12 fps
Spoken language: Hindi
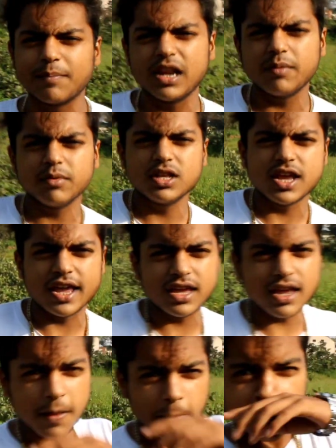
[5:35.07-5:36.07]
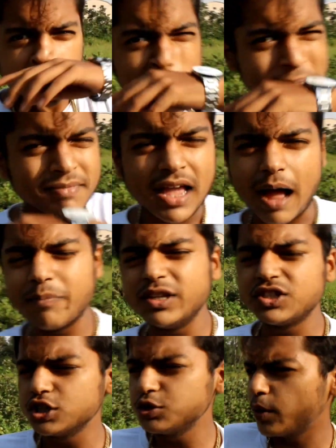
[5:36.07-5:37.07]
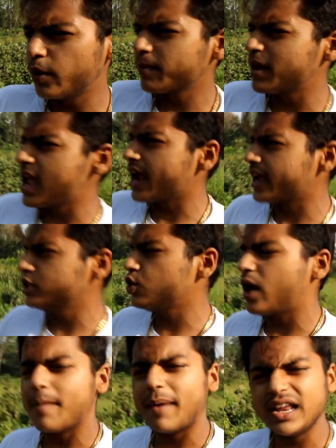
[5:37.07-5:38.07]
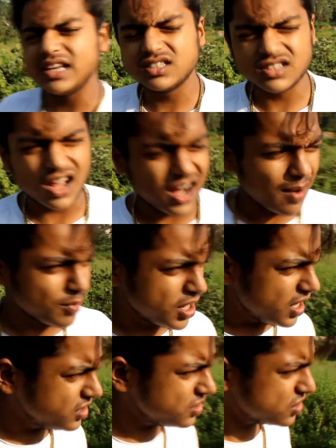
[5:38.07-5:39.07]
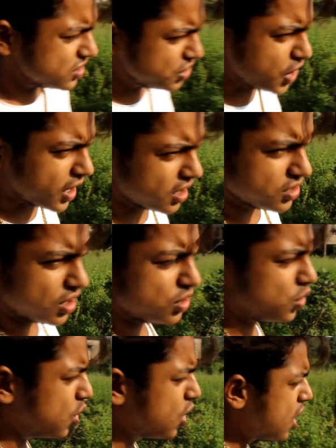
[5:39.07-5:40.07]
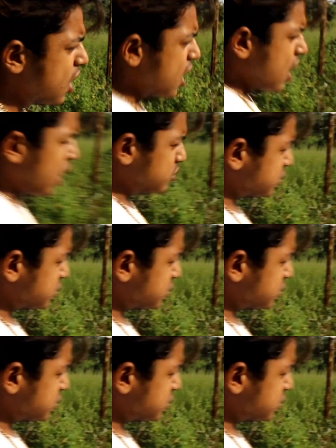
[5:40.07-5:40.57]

हाँ। की लिंक मिल जाएंगी आप डिस्क्रिप्शन में जाके जो है हमारे इंस्टाग्राम की लिंक चेक कर सकते हो और